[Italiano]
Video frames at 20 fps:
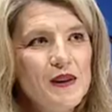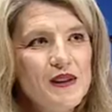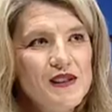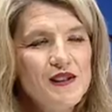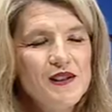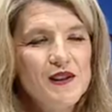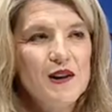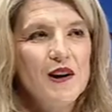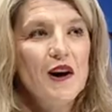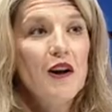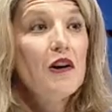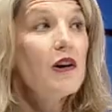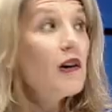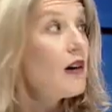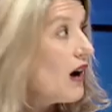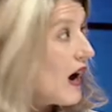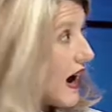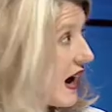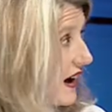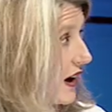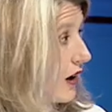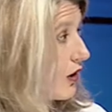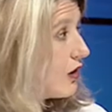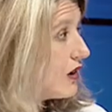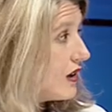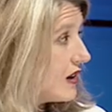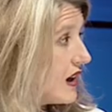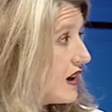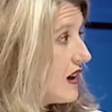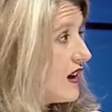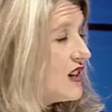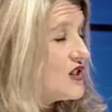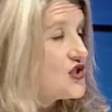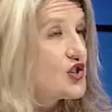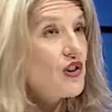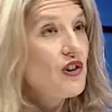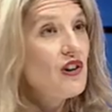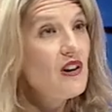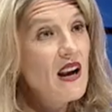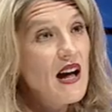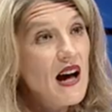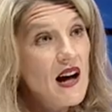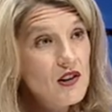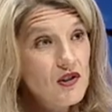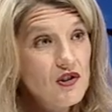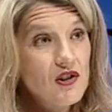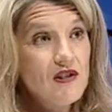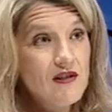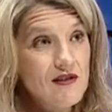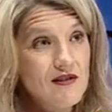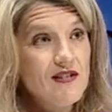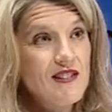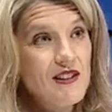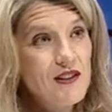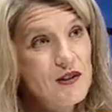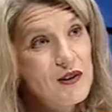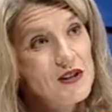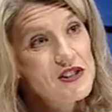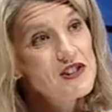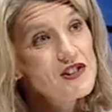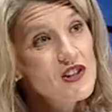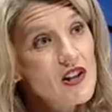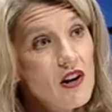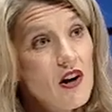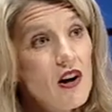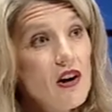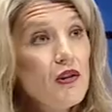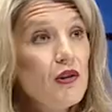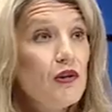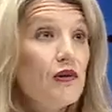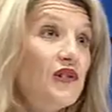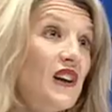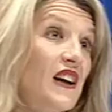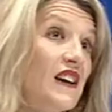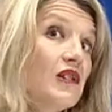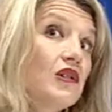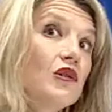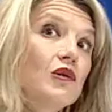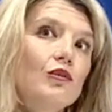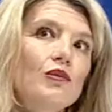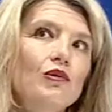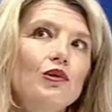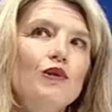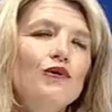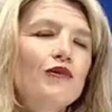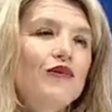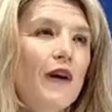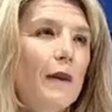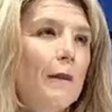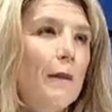allora, colesterolo, anche seguiteci. con il cioccolato, il colesterolo ten, non